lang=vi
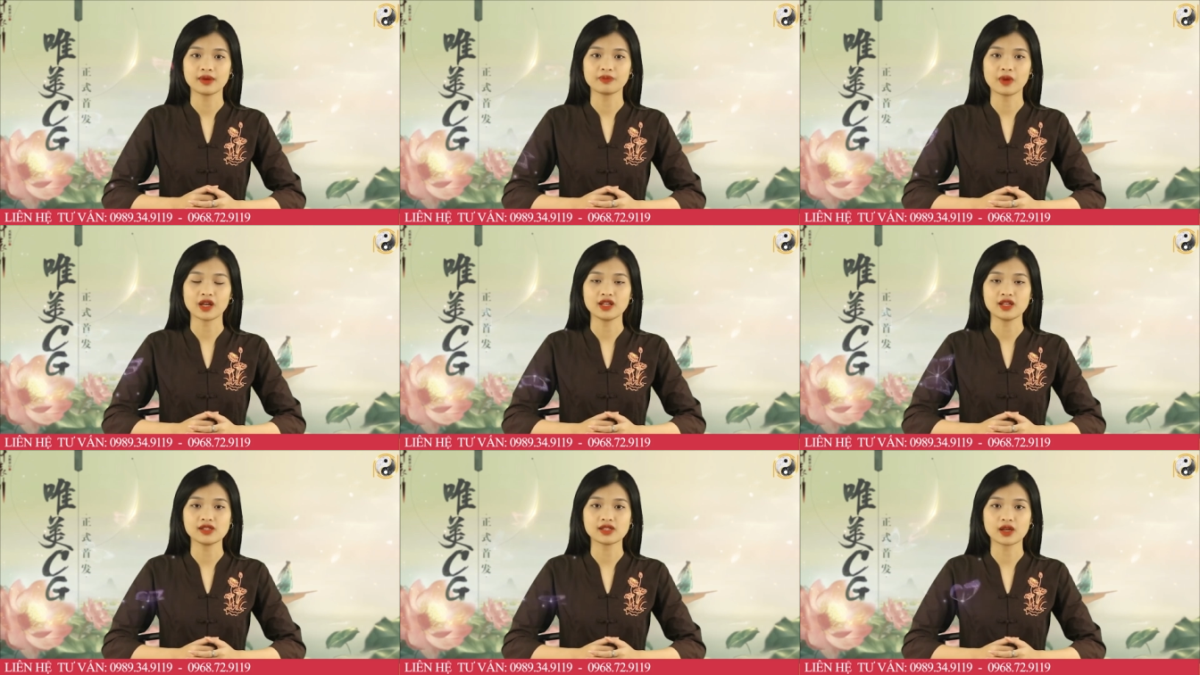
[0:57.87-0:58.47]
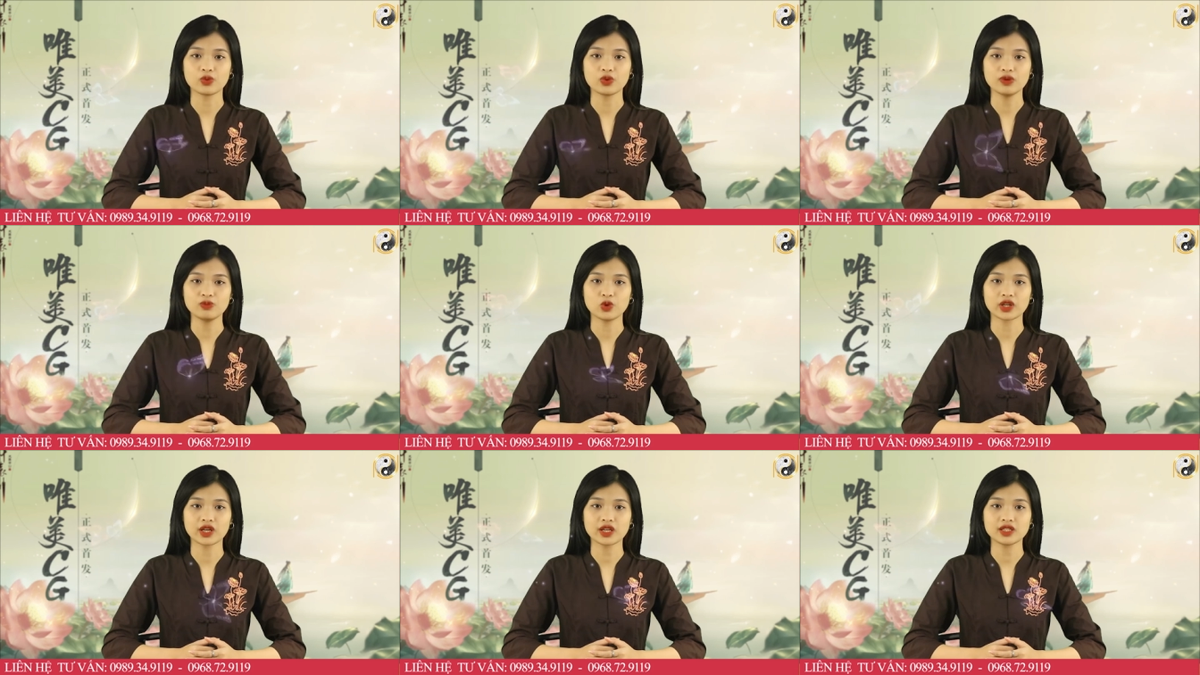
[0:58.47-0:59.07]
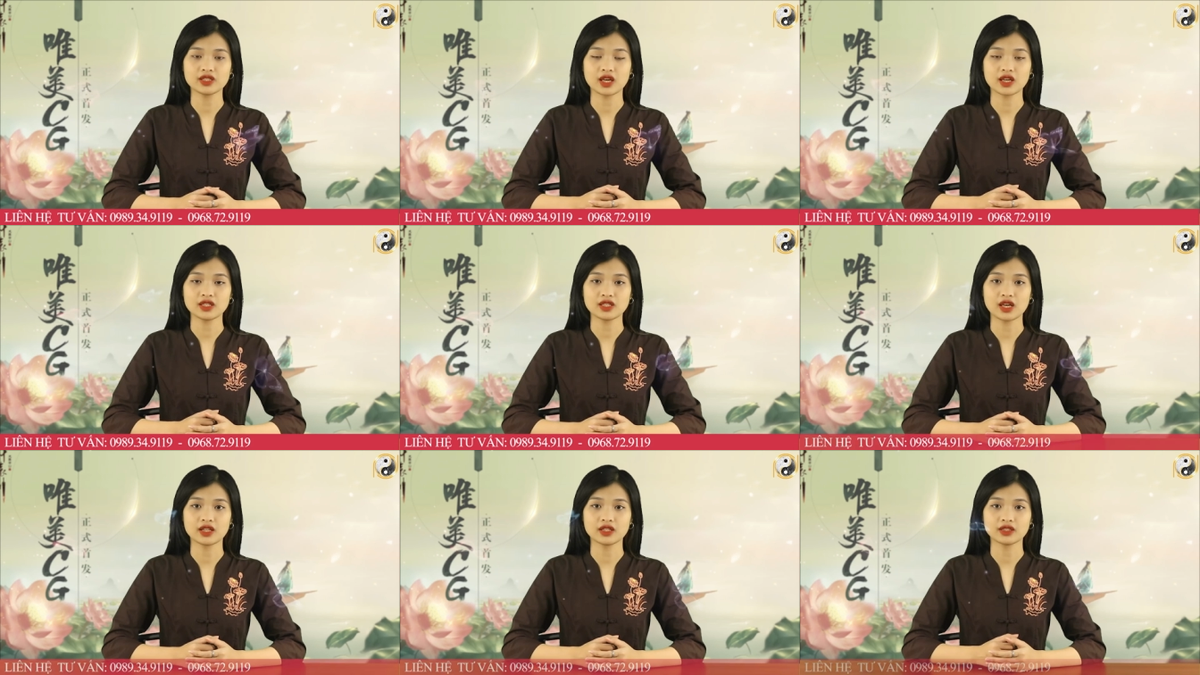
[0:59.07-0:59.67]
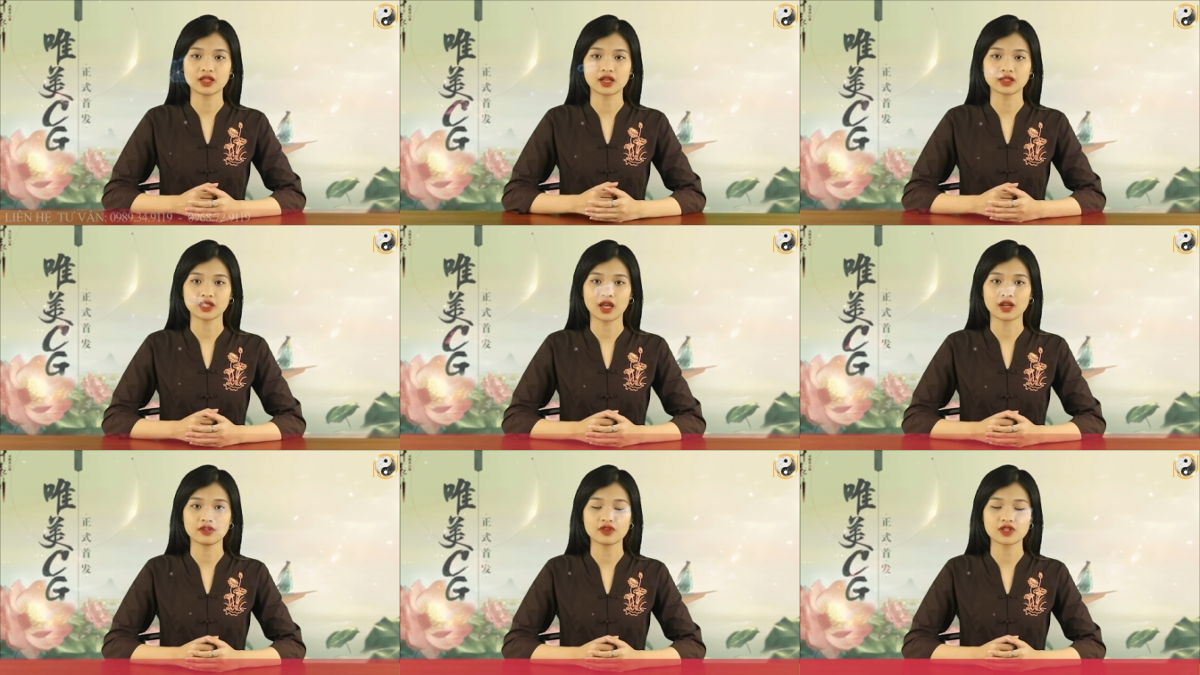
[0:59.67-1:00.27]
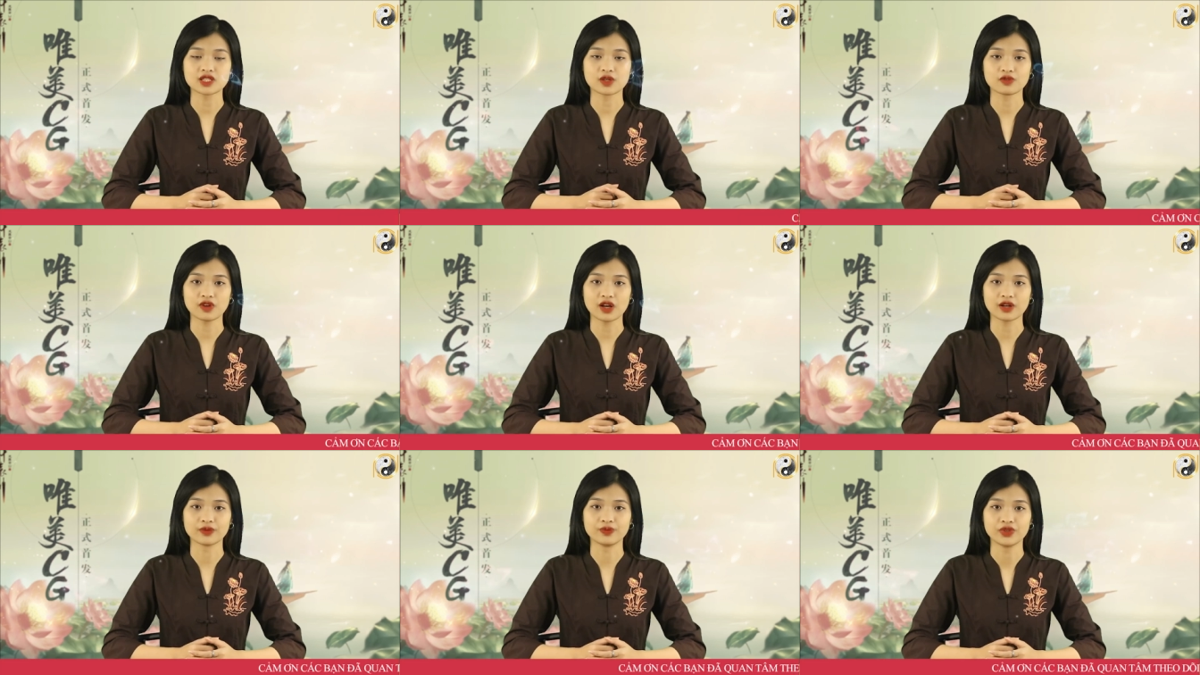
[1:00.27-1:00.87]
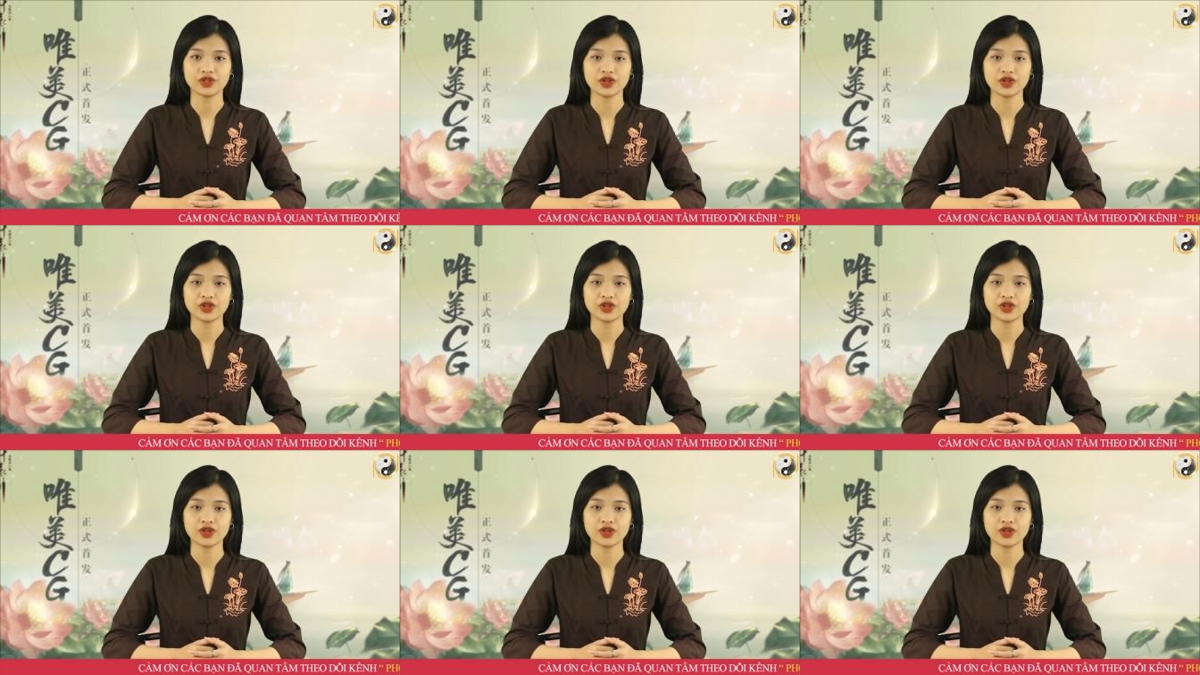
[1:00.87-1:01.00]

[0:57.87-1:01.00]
bạn nên giải quyết một cách nhanh nhẹn, thẳng thắn và song phẳng.